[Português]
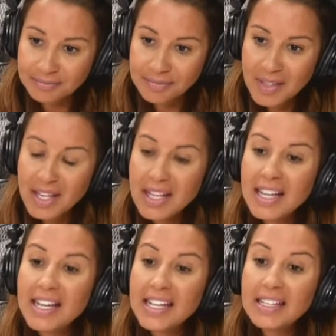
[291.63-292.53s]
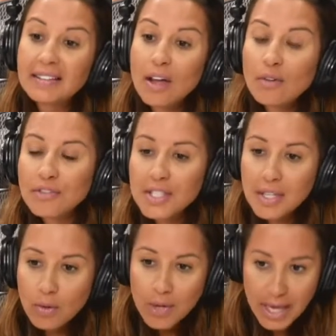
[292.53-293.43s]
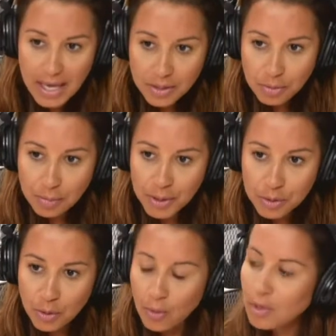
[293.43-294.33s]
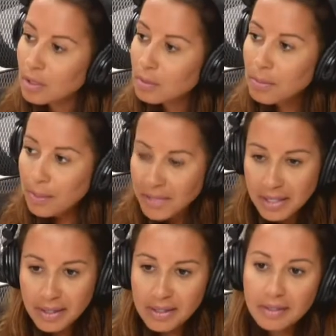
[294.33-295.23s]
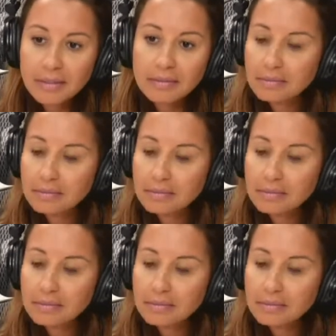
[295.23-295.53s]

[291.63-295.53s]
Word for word: Isso. Então você conhece uma pessoa, uma amiga,